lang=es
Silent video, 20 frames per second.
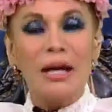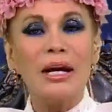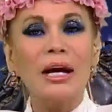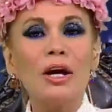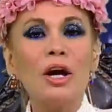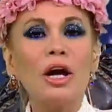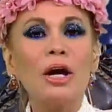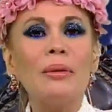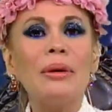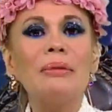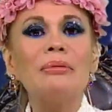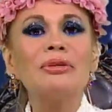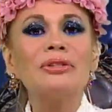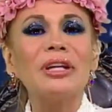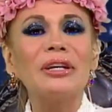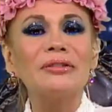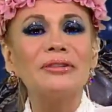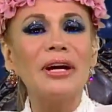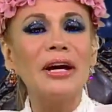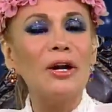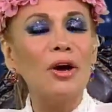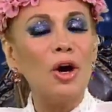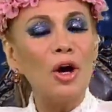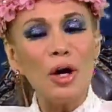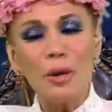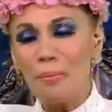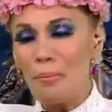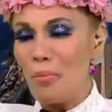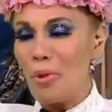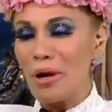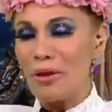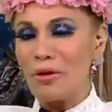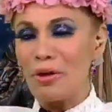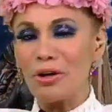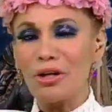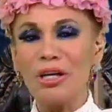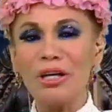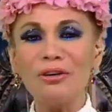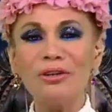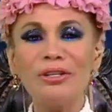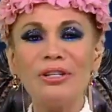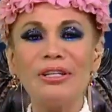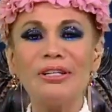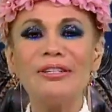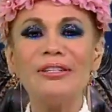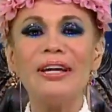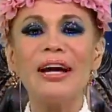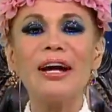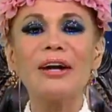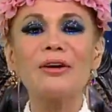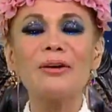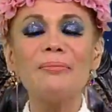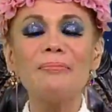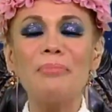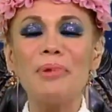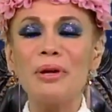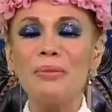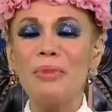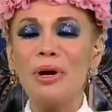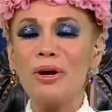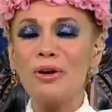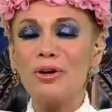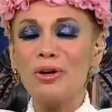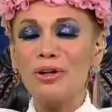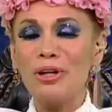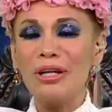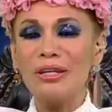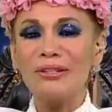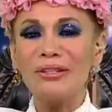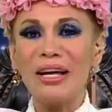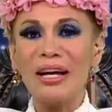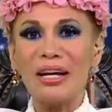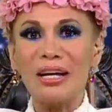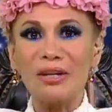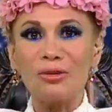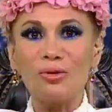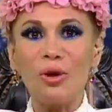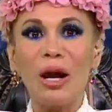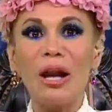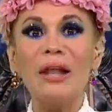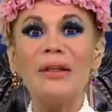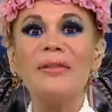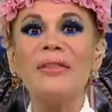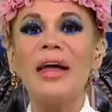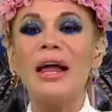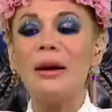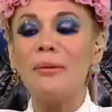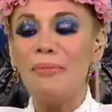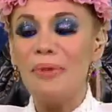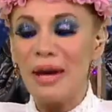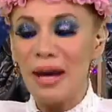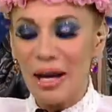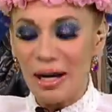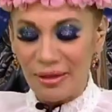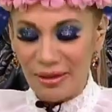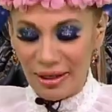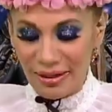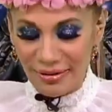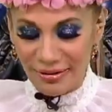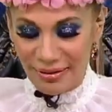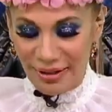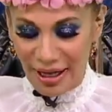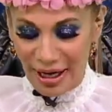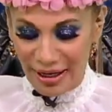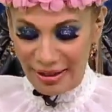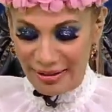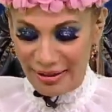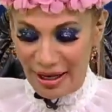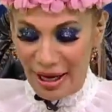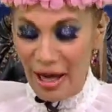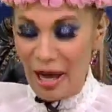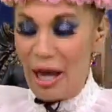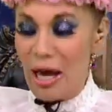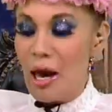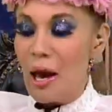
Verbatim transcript: ¿Qué es lo que vamos a hacer hoy? Bueno, quiero iniciar primero con este ritual del viernes 13.